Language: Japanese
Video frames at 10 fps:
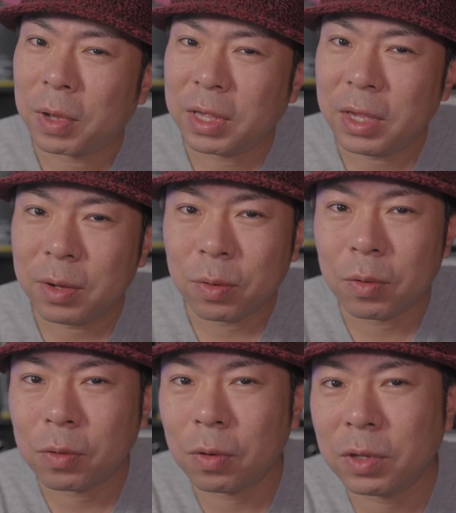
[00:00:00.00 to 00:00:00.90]
まあ、いい
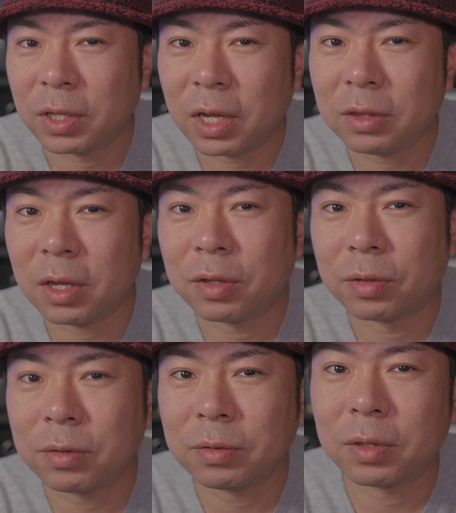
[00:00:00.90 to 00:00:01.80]
方向にはなったり
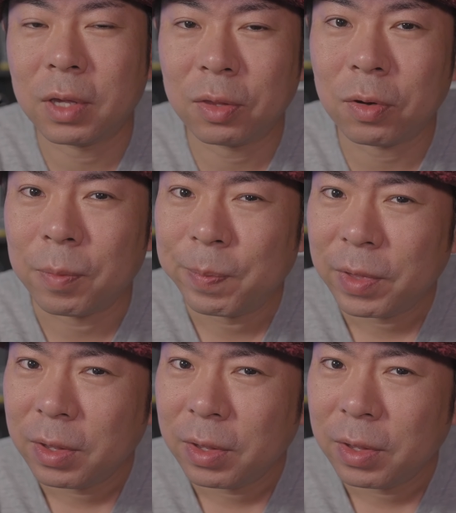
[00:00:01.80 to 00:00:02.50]
するんですけど、